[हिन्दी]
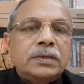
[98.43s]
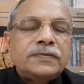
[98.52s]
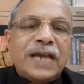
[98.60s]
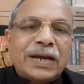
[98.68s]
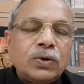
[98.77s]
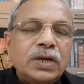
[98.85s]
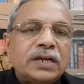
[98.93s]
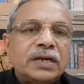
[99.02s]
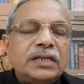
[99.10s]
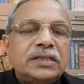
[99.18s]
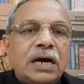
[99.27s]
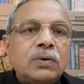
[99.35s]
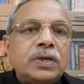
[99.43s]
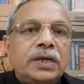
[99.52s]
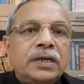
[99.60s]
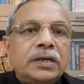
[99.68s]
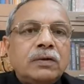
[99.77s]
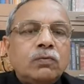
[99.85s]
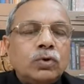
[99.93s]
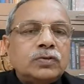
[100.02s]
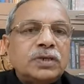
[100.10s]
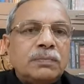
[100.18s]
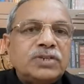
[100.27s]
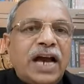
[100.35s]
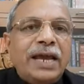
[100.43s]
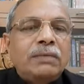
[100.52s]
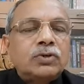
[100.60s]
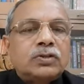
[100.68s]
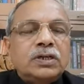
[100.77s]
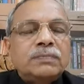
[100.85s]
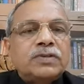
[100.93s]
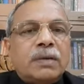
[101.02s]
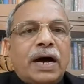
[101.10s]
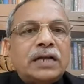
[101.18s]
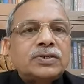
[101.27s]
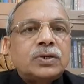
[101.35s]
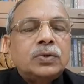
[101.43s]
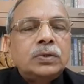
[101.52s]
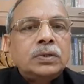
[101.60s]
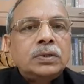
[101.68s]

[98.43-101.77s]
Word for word: सेकुलर नेताओं की वो समझाएं मुस्लिम समाज को